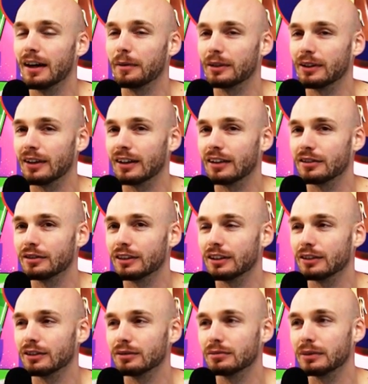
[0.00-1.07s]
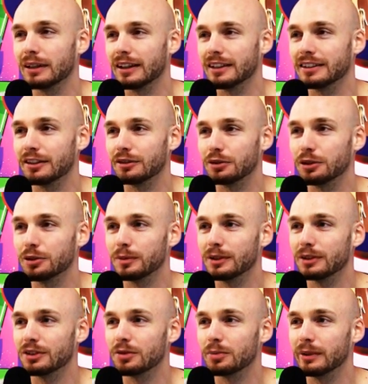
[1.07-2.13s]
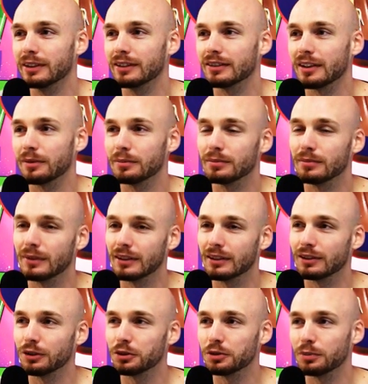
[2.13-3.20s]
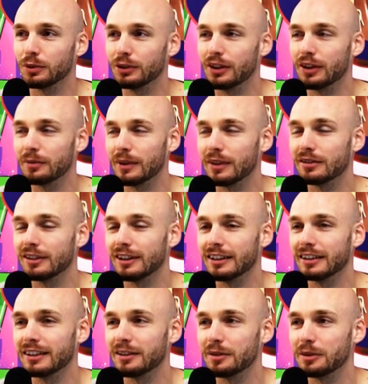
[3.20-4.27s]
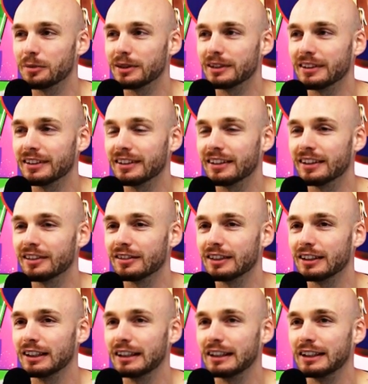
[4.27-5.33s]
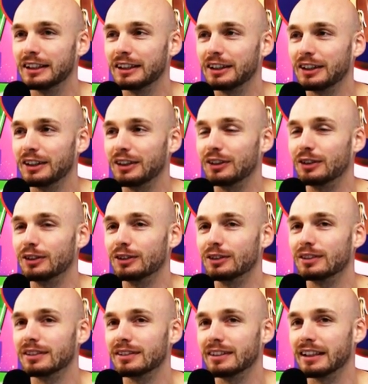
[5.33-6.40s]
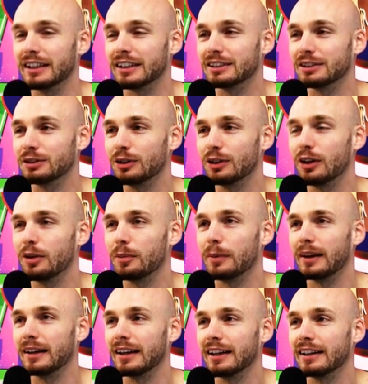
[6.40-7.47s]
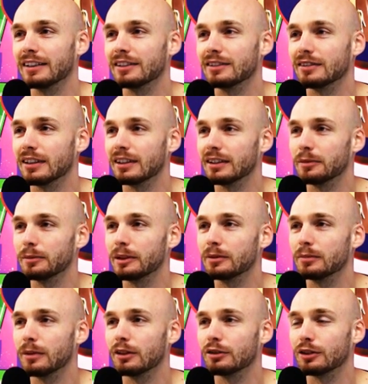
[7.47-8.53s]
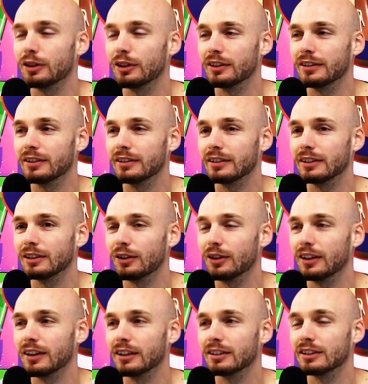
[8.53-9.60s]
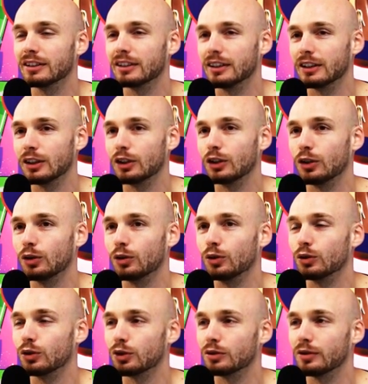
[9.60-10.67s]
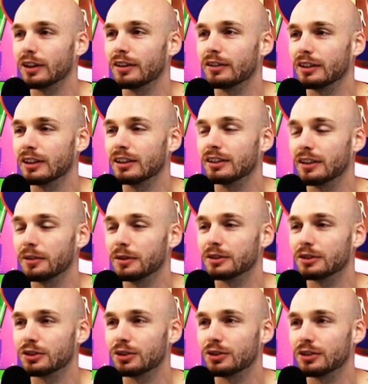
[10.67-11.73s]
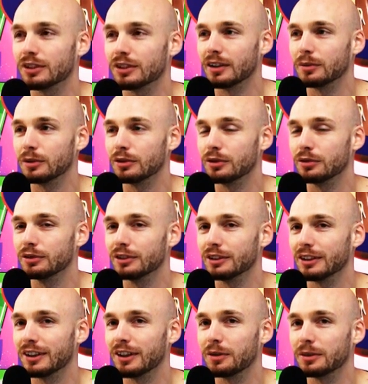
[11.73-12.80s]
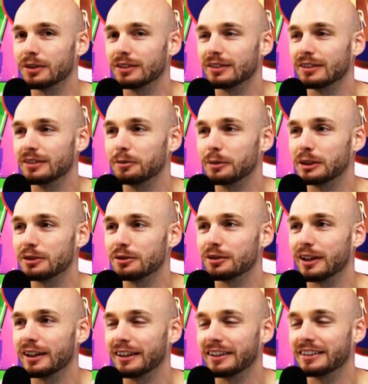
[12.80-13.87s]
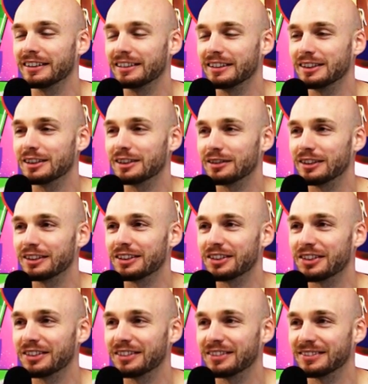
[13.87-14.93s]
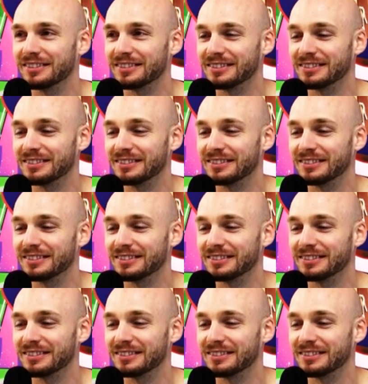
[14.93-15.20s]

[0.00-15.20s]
ich auch angefangen, begeistert Fußball zu spielen und habe meinen großen Bruder und meinen Vater damit ein bisschen genervt. Und der erste Urlaub alleine war mit ein paar Freunden in Holland. Und das war wirklich damals eine schöne mit 15, glaube ich. Ein bisschen Freiheit genießen, das war sehr schön.